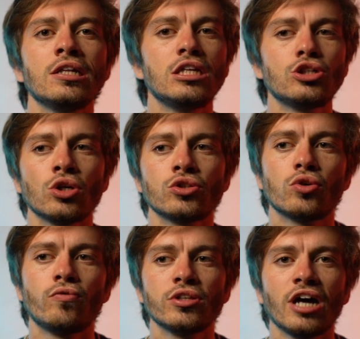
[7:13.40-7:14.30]
des choses
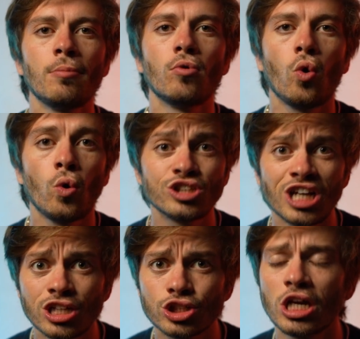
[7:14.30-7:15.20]
que votre âme
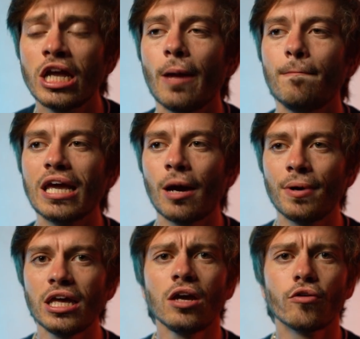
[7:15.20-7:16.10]
recherche, mais
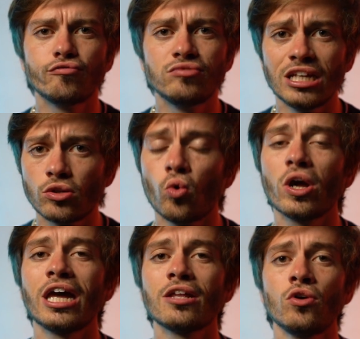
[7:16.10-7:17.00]
après vous êtes
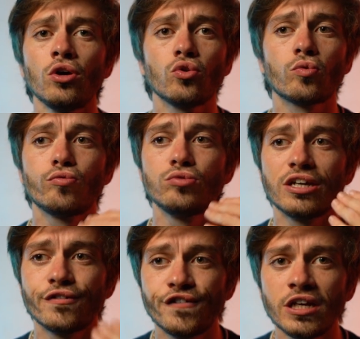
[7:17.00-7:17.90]
co-créateur donc vous
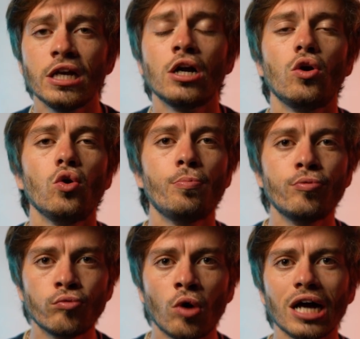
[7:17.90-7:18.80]
avez le
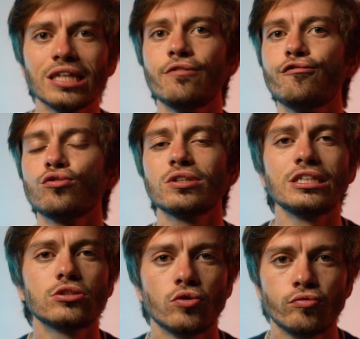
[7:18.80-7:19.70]
pouvoir
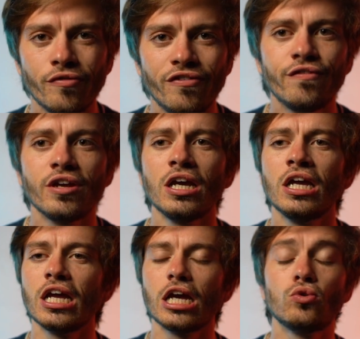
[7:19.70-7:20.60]
d'influencer ce que vous vivez
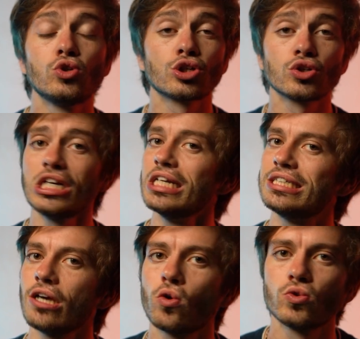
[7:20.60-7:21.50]
et de changer les
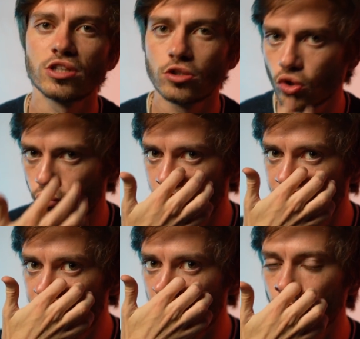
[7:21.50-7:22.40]
circonstances que vous
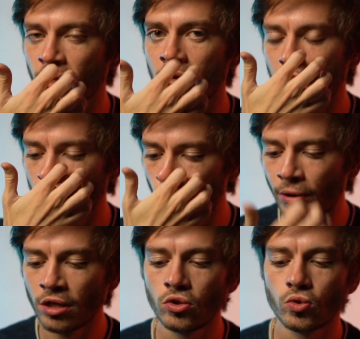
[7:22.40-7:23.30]
vivez et de
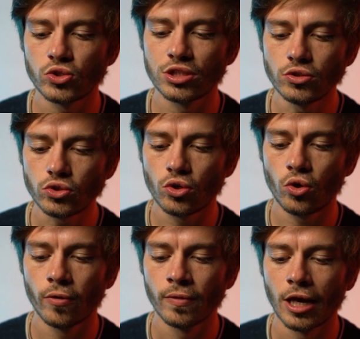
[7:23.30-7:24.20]
prendre conscience
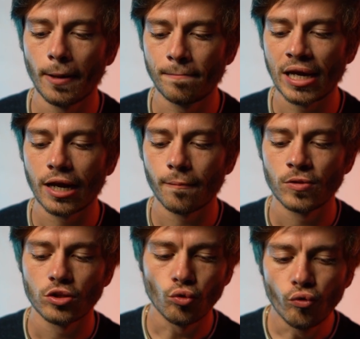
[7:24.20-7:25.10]
que ben,
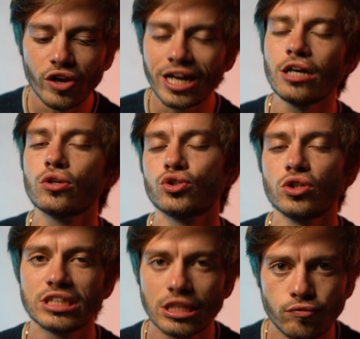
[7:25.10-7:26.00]
Trouver quelque
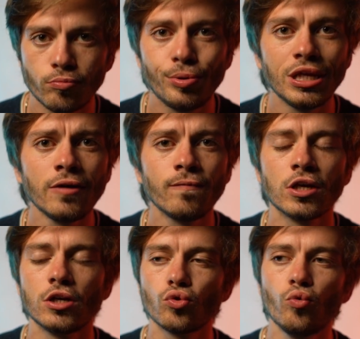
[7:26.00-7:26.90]
chose qui vous plaît,
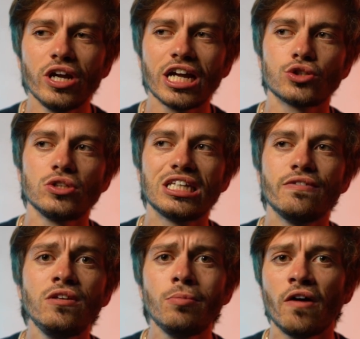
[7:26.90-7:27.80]
trouver quelque chose qui
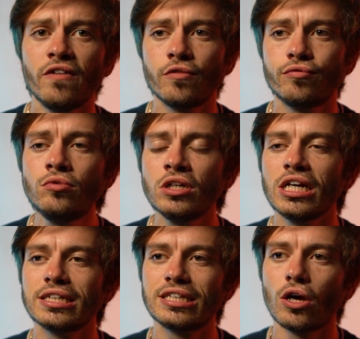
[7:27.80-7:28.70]
vibre avec vous,
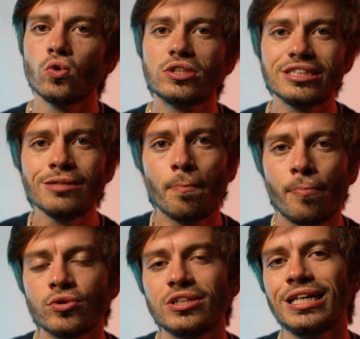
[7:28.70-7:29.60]
c'est aussi
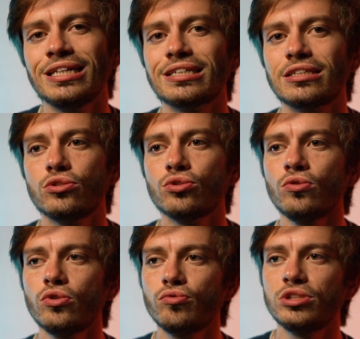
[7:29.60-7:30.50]
poser la
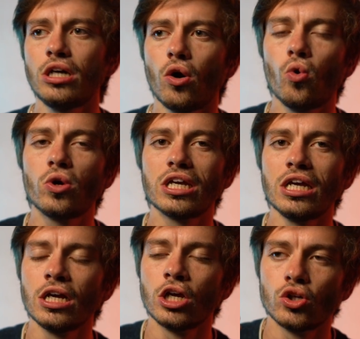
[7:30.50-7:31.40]
décision de vous dire ok,
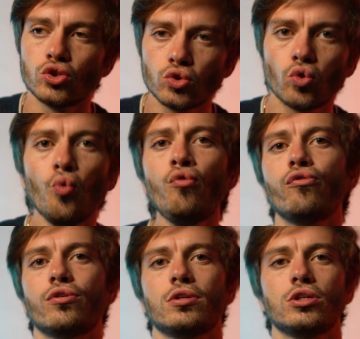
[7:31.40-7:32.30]
je
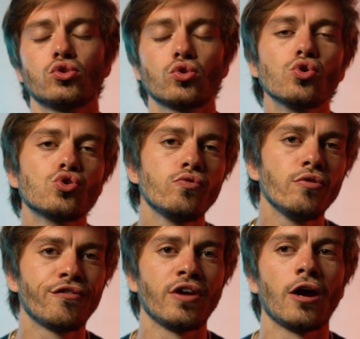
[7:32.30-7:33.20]
trouve ce que je
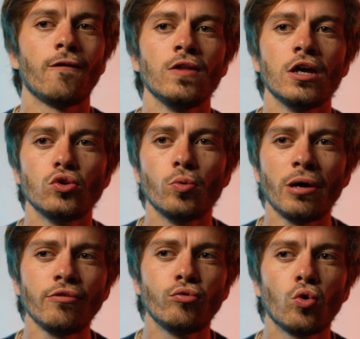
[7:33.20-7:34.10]
veux faire. De
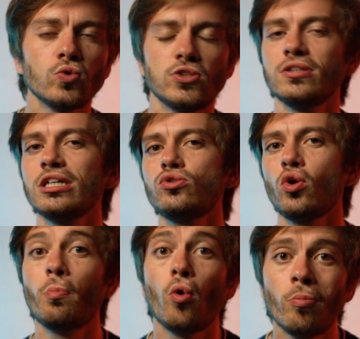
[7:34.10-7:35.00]
pas vous concentrer sur
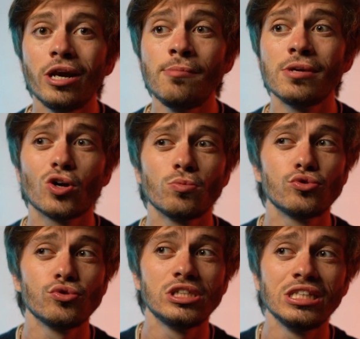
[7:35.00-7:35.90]
le problème, et comme
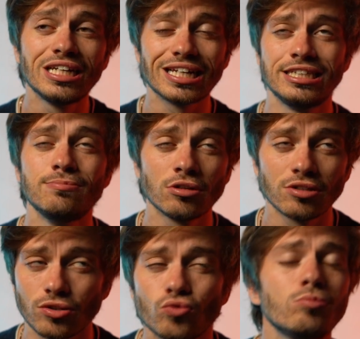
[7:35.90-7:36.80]
je le dis quasiment
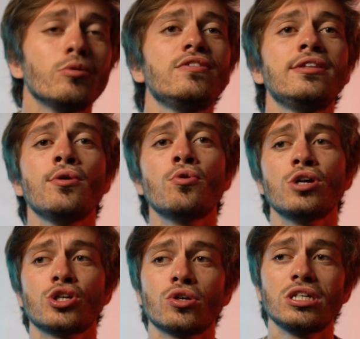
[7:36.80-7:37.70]
dans toutes mes vidéos,
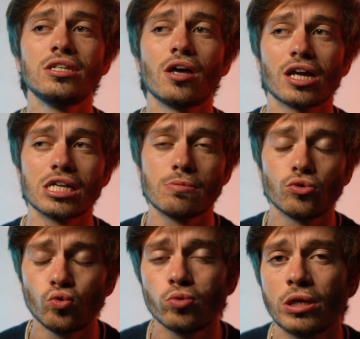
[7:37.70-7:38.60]
et je le dis dans quasiment
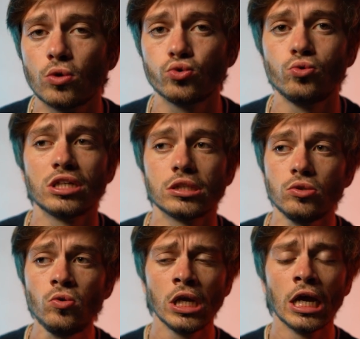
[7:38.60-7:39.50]
toutes mes
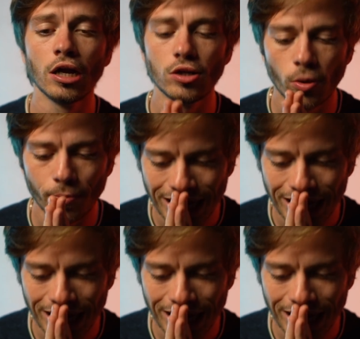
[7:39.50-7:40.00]
consultations, comme